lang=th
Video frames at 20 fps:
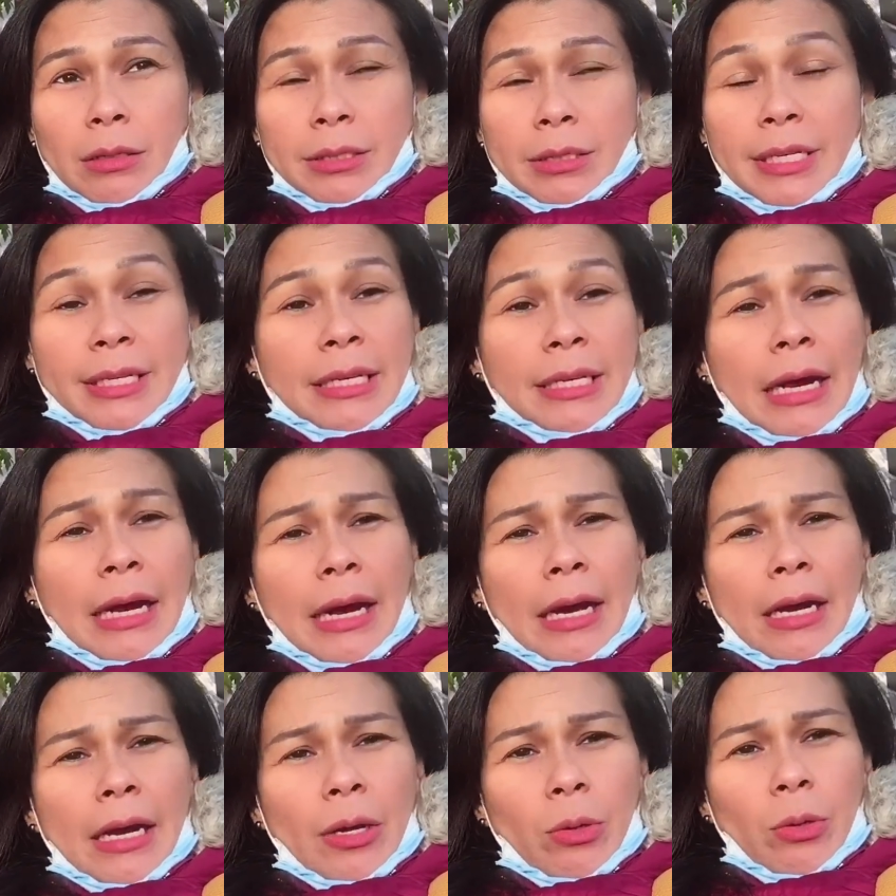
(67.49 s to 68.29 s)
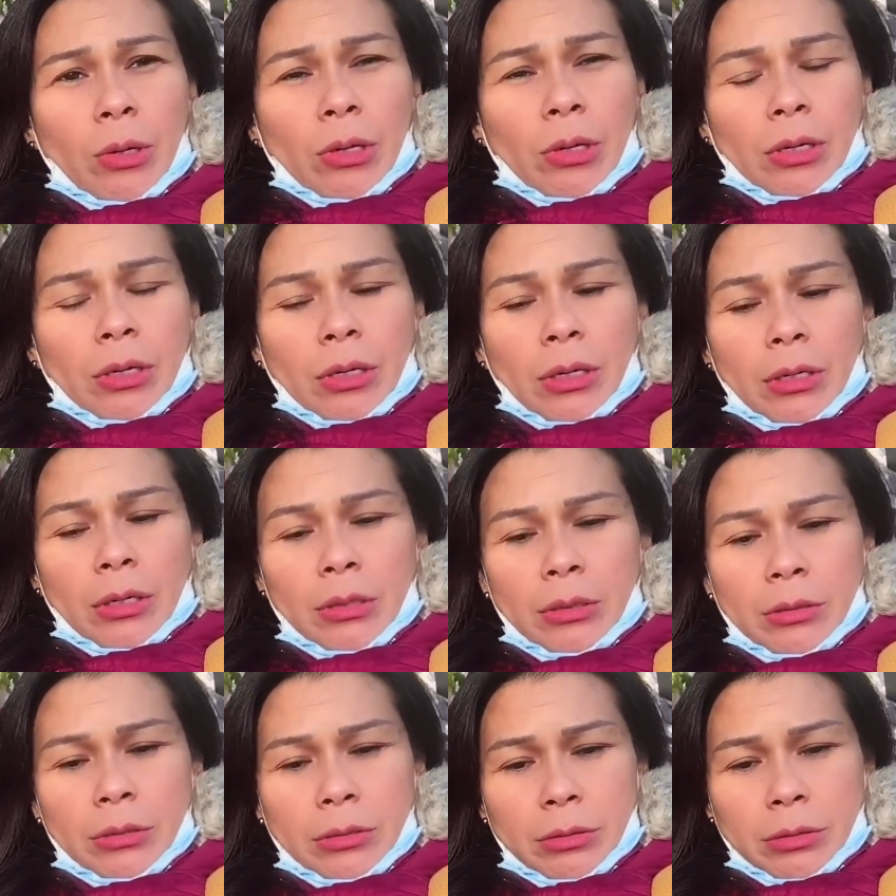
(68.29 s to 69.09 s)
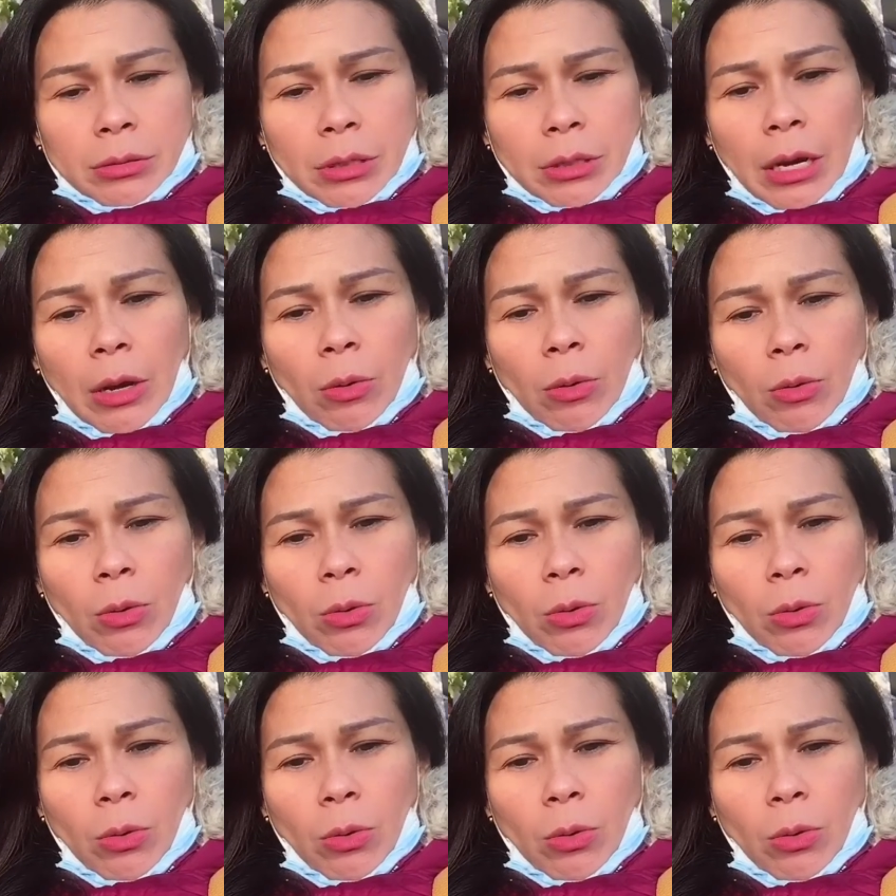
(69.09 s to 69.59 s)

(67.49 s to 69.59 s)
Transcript: จริงจังกับเราเหรอเขา